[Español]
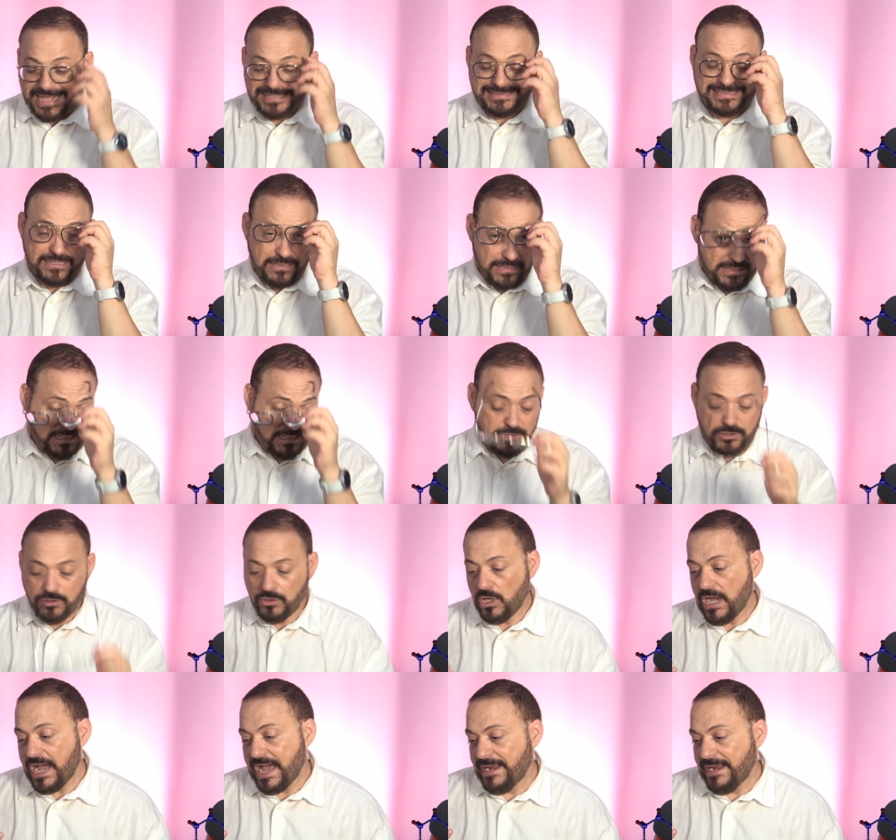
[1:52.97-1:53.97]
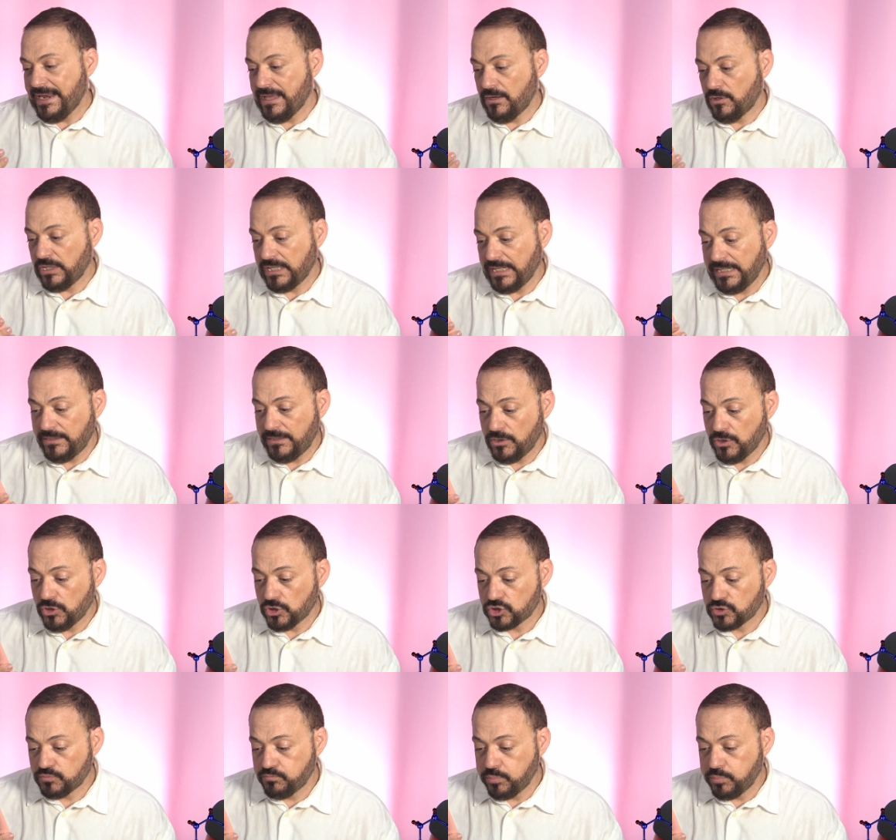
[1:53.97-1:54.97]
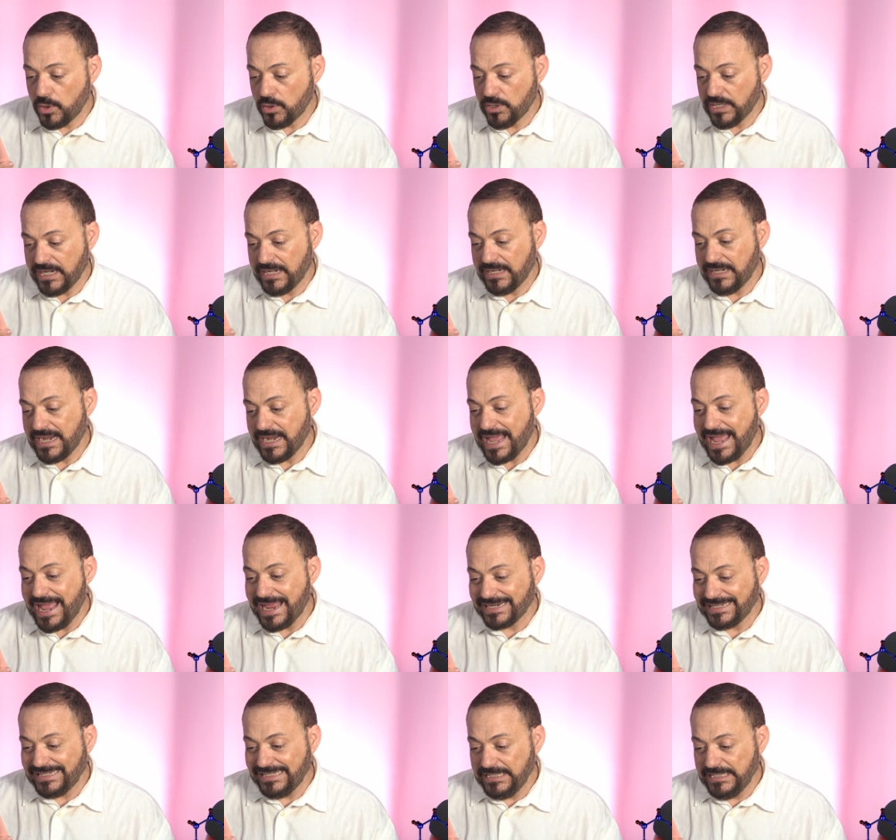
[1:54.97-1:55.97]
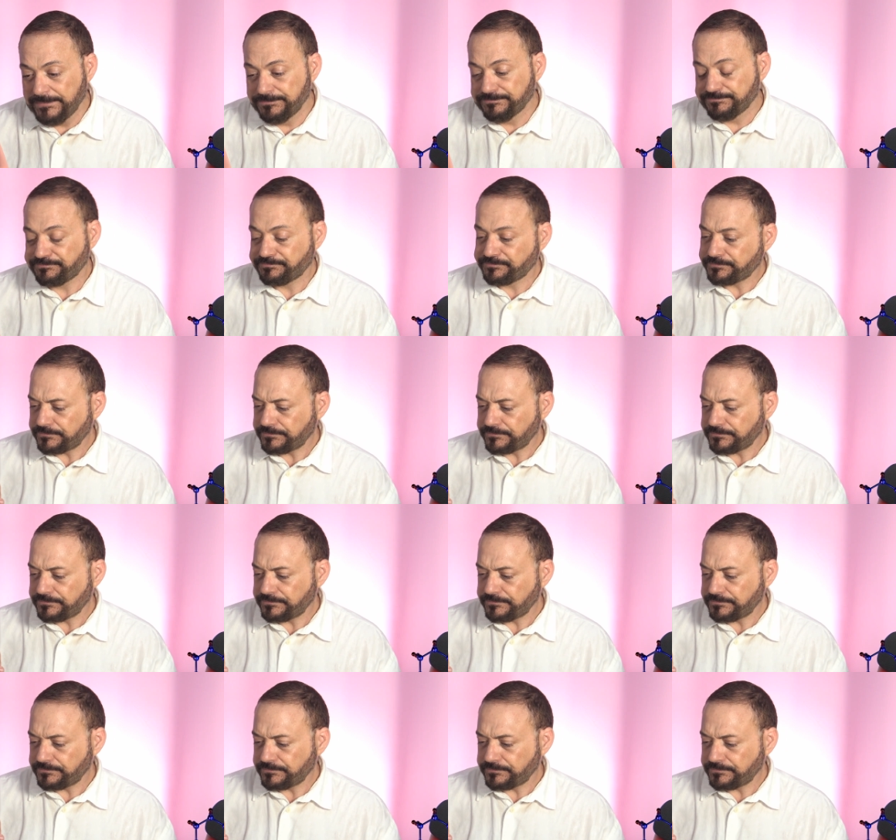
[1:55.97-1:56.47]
Atendiendo a lo que nos ponen aquí,